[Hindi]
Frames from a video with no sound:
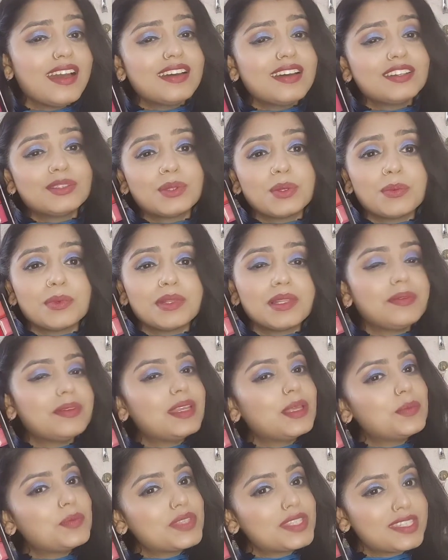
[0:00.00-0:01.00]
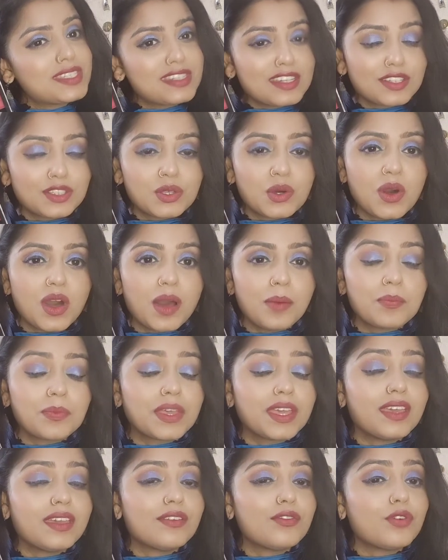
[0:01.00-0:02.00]
तो मतलब लिपस्टिक तो
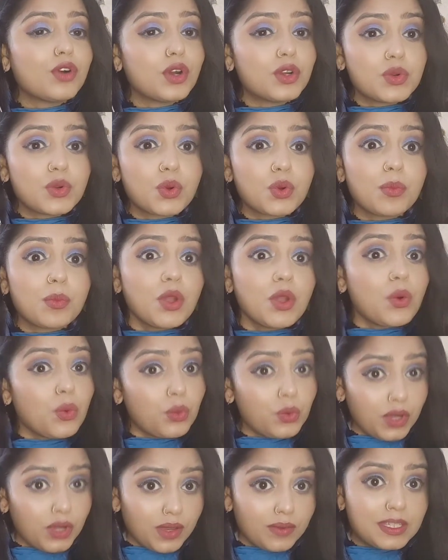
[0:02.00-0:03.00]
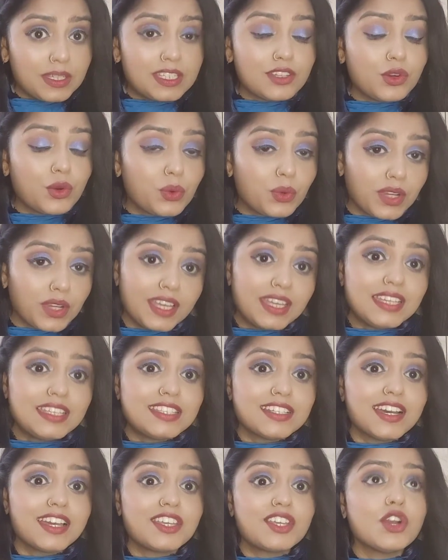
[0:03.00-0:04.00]
आपके वार्ड्रोब में होना भी होना ही
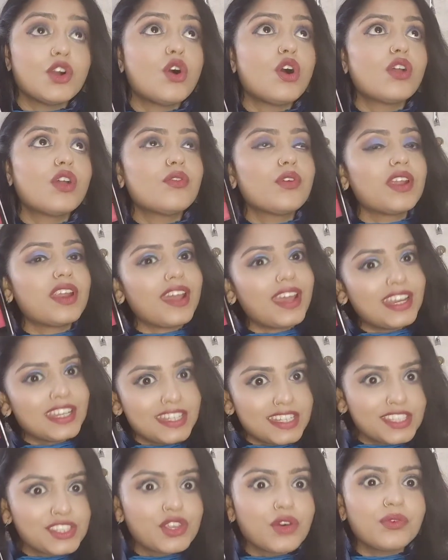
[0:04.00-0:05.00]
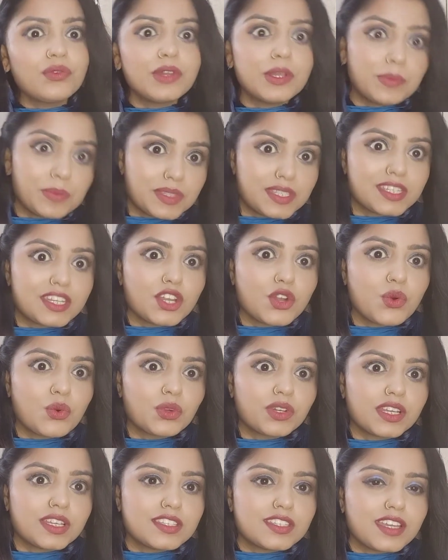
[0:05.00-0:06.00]
चाहिए और वेराइटीज़ ऑफ लिपस्टिक
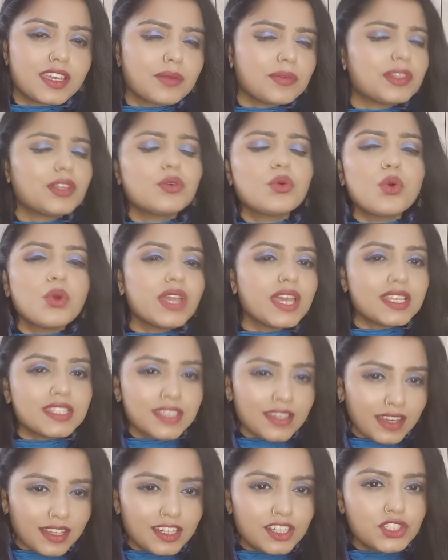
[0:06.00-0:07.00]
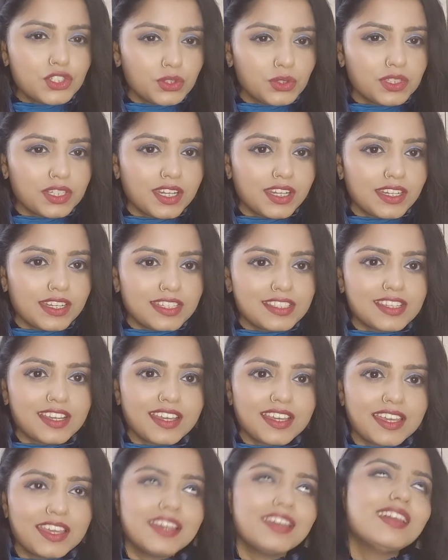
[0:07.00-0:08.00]
होना चाहिए मतलब कोई ऐसा कलर छूटना नहीं
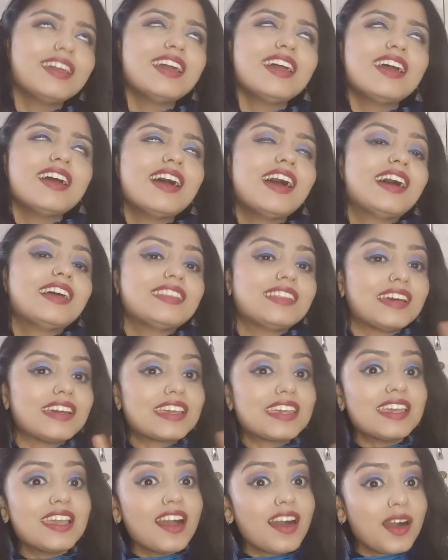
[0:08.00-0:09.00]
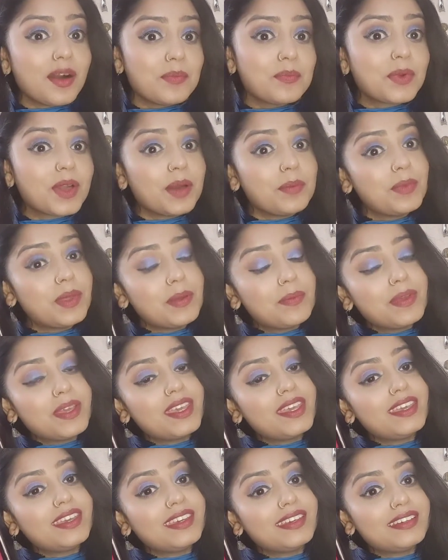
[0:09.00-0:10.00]
चाहिए ताकि आप कभी
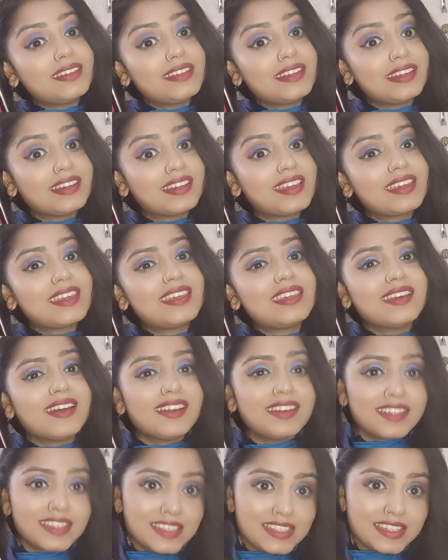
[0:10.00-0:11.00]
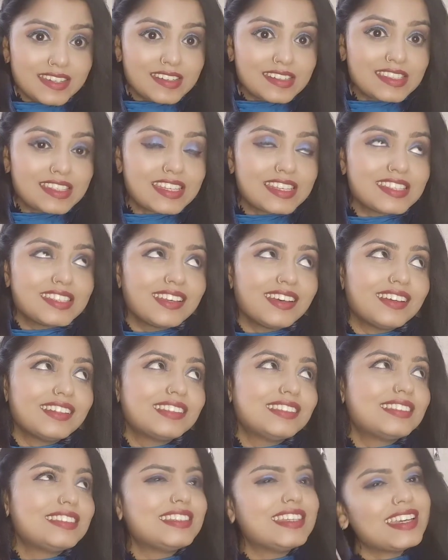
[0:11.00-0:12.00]
भी लगे कि यार इस ड्रेस के
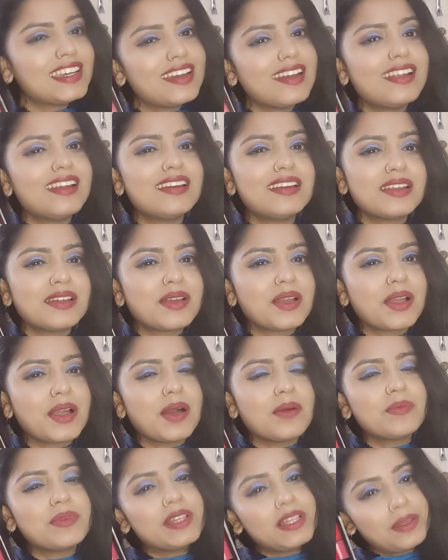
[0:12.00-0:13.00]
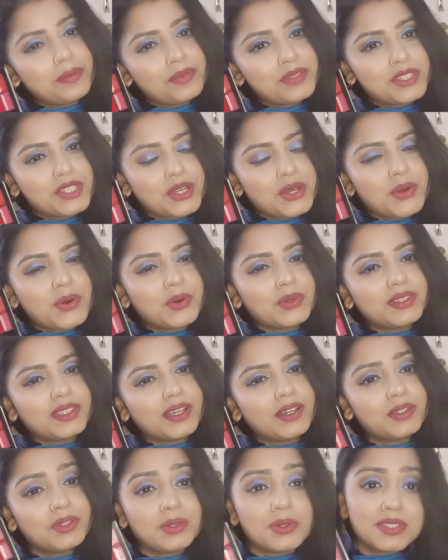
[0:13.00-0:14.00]
साथ ये कलर का लिपस्टिक
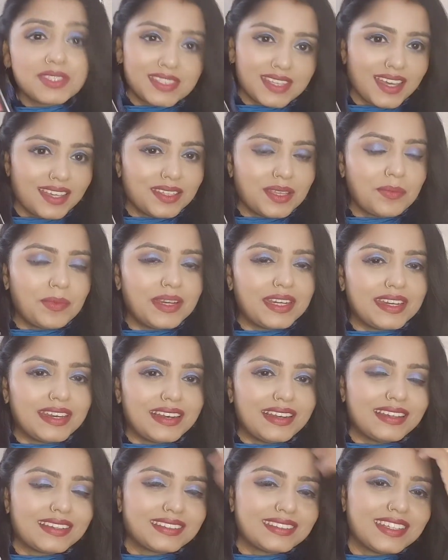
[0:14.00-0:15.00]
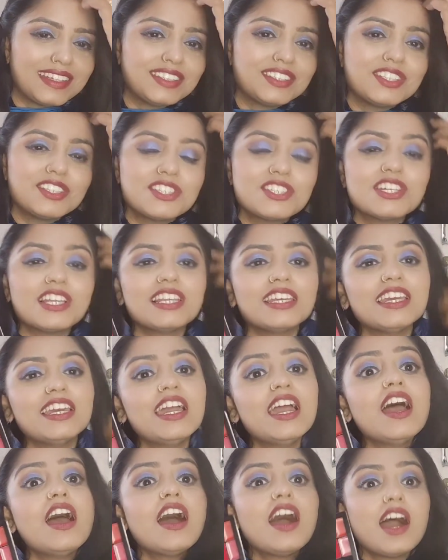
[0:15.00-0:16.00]
होता तो ज़्यादा बेटर लगता तो चलिए
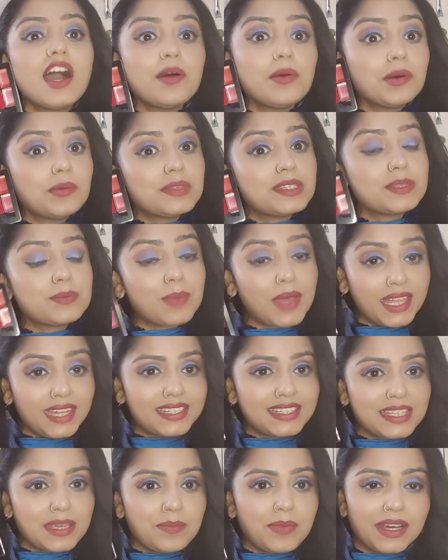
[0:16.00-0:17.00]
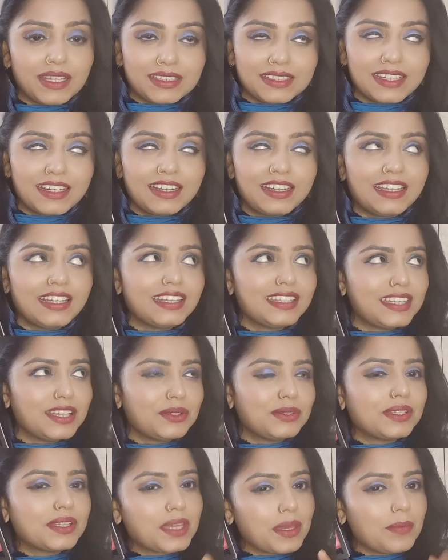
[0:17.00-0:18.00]
अब हम इस पैलेट की बात कर ले
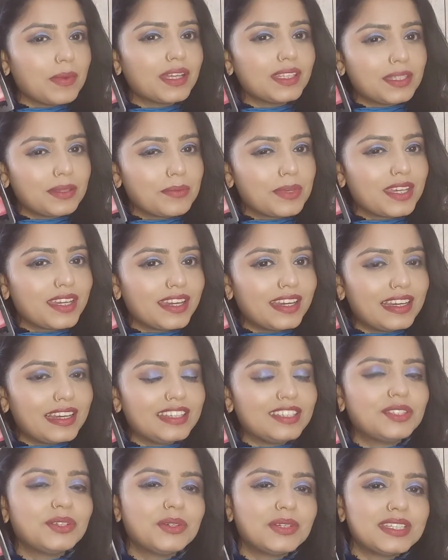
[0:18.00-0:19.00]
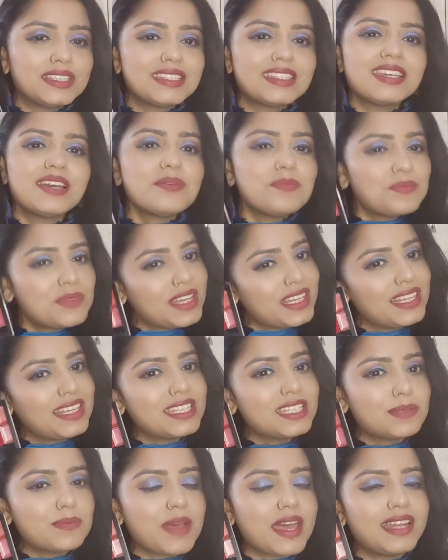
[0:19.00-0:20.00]
इधर उधर की बातें भी कर ली थोड़ी सी अब
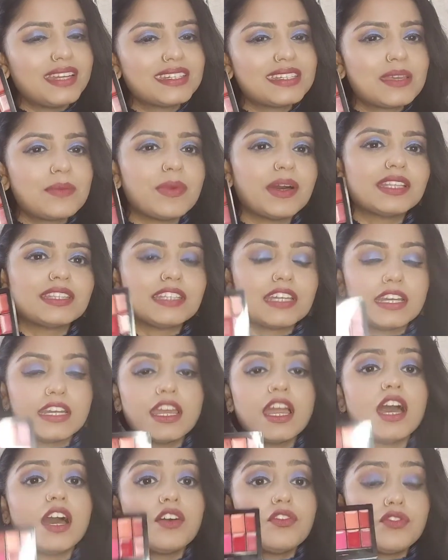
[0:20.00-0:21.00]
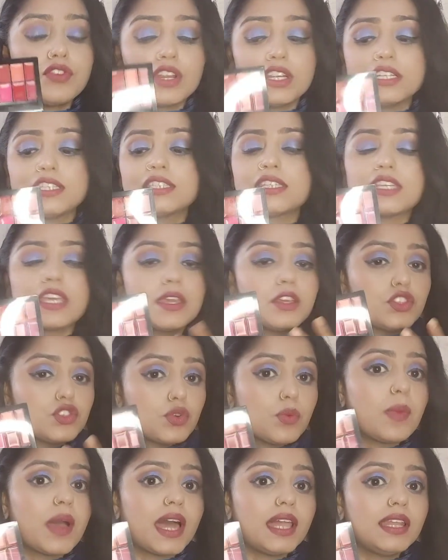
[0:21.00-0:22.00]
चलिए इस पैलेट की बात करें हाँ फ्रेंड्स ये
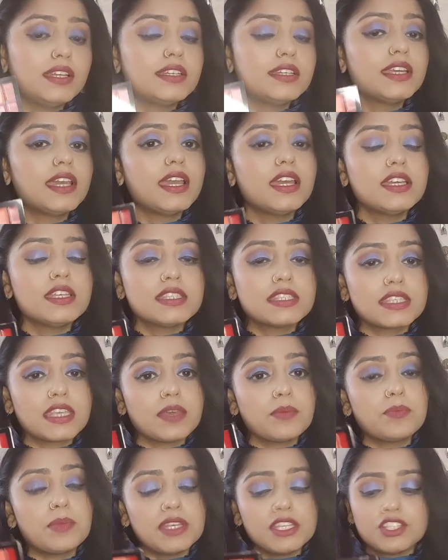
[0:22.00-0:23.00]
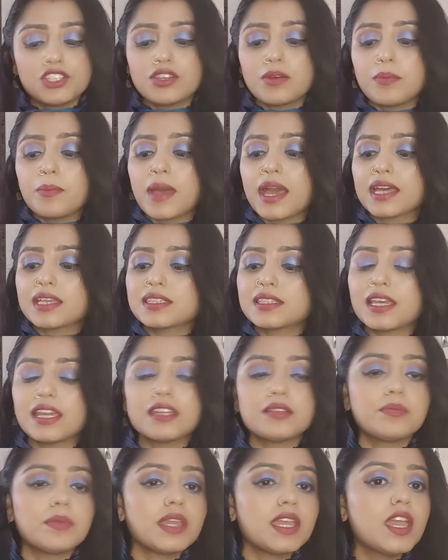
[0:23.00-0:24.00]
जो पैलेट है इसके पीछे बैक
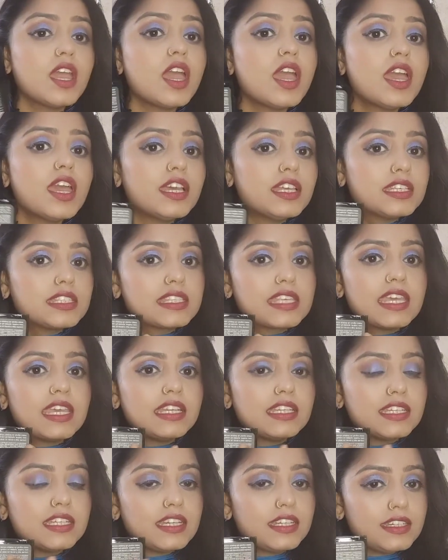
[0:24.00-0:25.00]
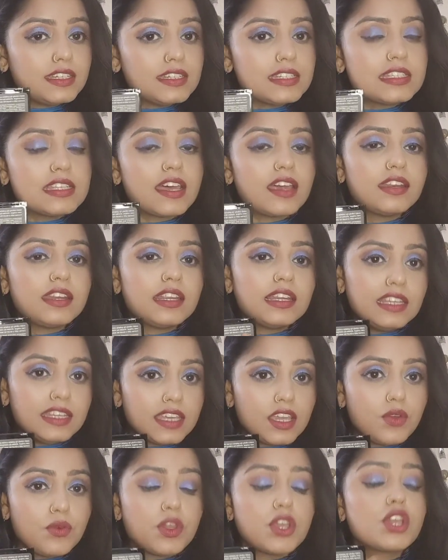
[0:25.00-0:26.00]
साइड में इसके इंग्रेडिएंट सारे
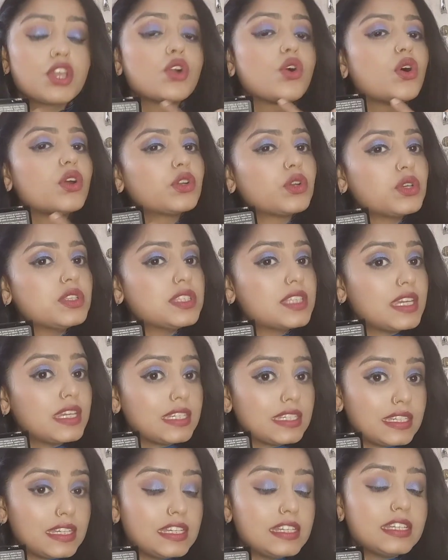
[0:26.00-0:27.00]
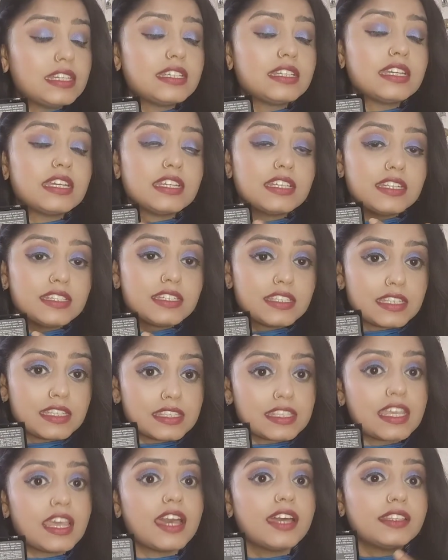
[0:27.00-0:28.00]
लिखे हुए हैं कौन कौन से इन्ग्रीडियंट्स
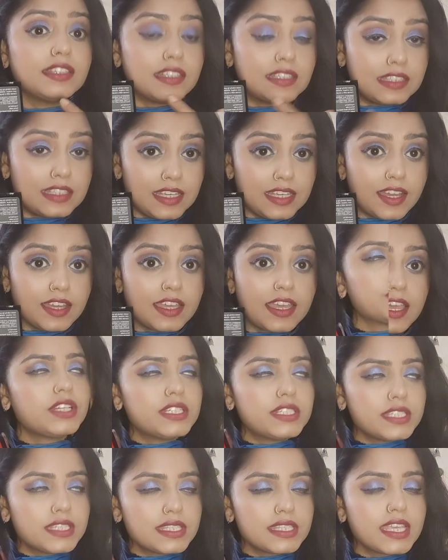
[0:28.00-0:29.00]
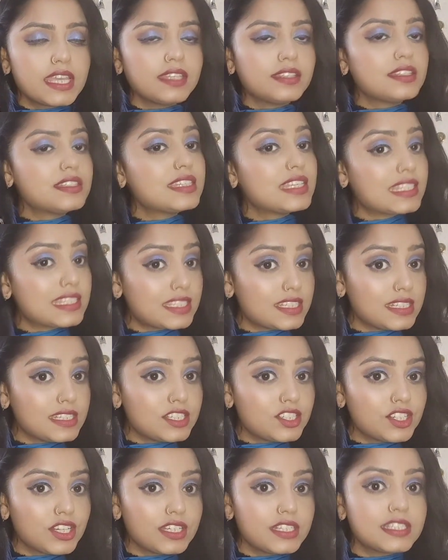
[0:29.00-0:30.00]
इसके अंदर दिया गया है इसके अंदर सिक्सटीन
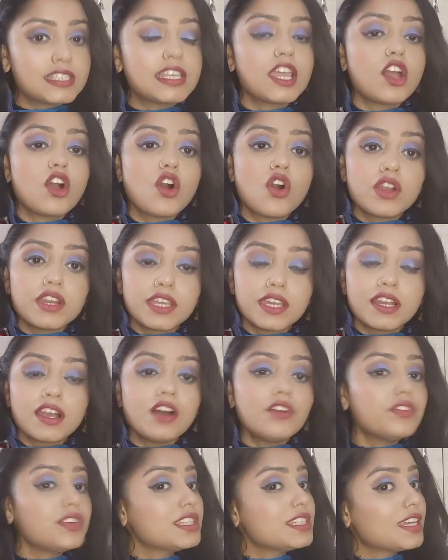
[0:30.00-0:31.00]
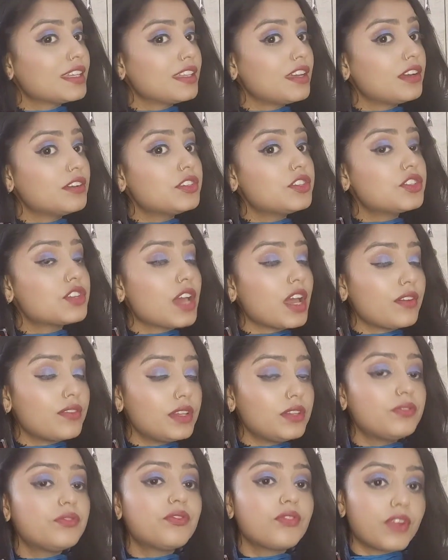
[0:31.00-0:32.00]
शेड्स हैं और ये काफ़ी ज़्यादा
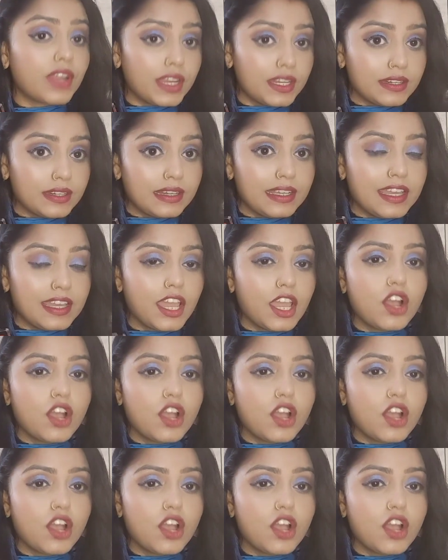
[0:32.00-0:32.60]
ट्रैवल फ्रेंडली है